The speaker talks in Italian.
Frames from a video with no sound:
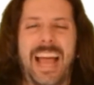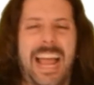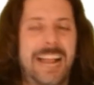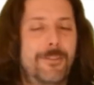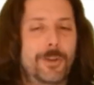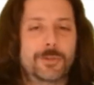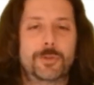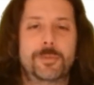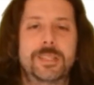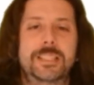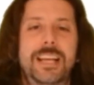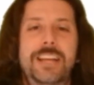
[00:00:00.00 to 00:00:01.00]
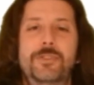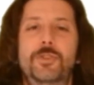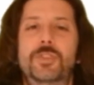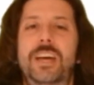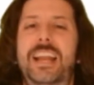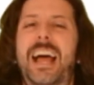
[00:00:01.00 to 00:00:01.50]
e il vostro messaggio
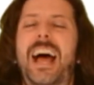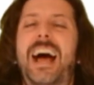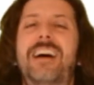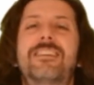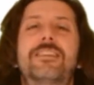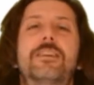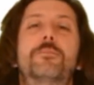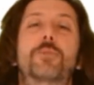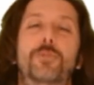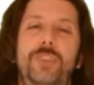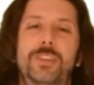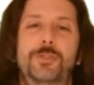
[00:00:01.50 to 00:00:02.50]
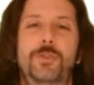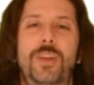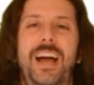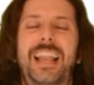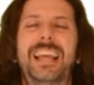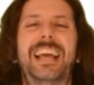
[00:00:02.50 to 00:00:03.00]
sarà
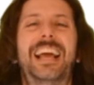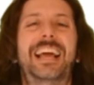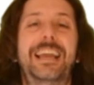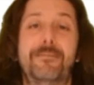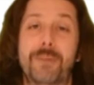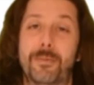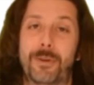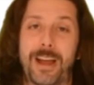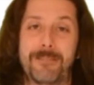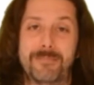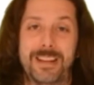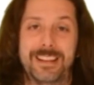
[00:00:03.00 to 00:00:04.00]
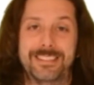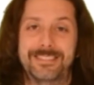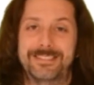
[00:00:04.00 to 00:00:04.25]
professionale e memorabile.